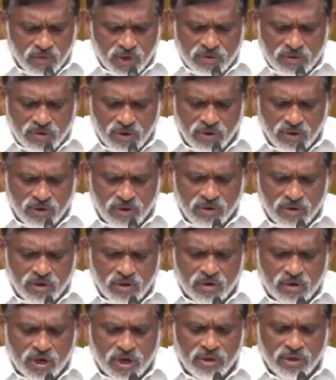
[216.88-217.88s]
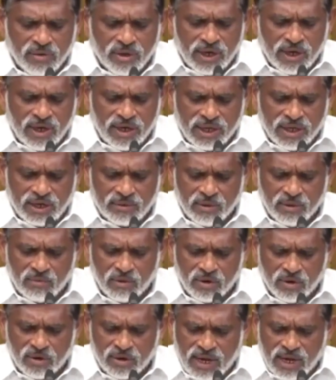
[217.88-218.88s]
వర్క్లో రెండు వేల ఇరవై
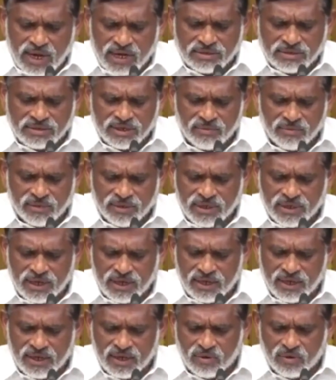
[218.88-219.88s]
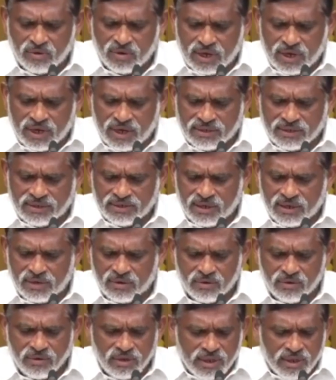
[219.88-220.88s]
మూడులో రాష్ట్ర విద్యాలయాలు
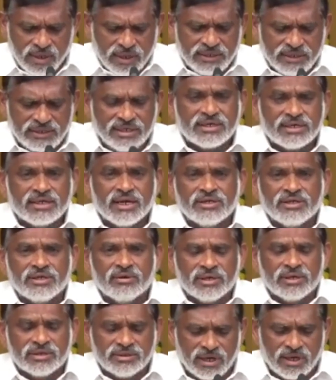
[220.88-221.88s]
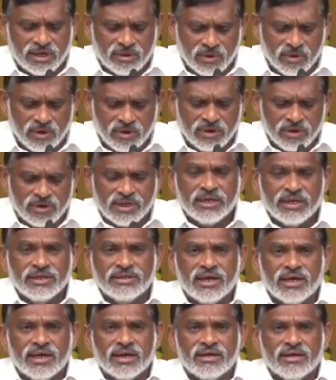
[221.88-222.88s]
కళాశాలలు చిట్ట చివరి స్థానంలో
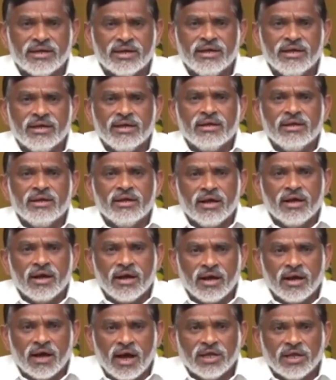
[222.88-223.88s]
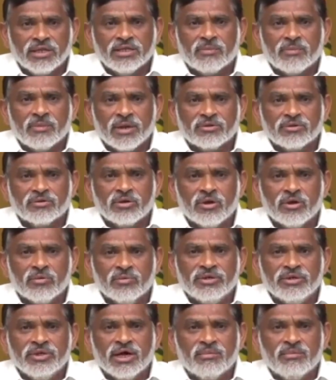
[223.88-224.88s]
నిలిచాయంటే ఆంధ్రప్రదేశ్లో
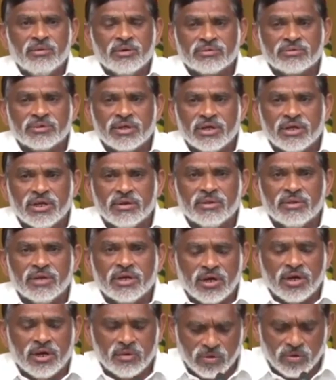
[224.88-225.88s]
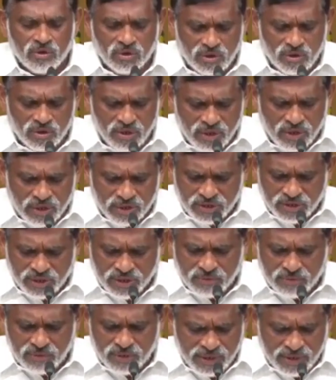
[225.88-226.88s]
విద్యా వ్యవస్థ ఏ విధంగా ఉందో
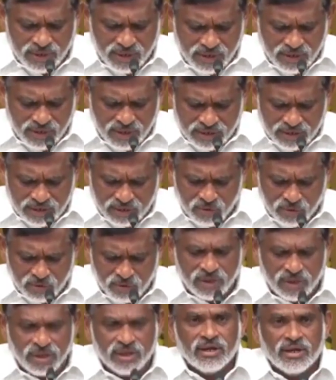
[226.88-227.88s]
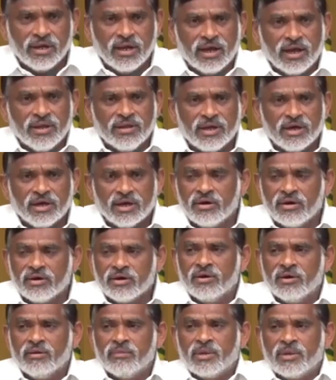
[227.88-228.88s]
దీన్ని బట్టే అర్థమవుతుంది
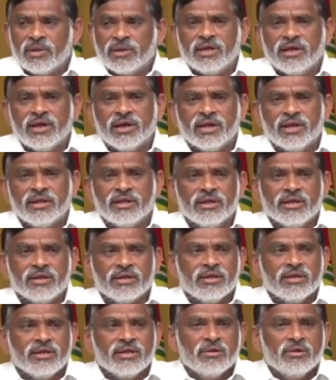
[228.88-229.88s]
అంతేకాకుండా ప్రతి ఏడాది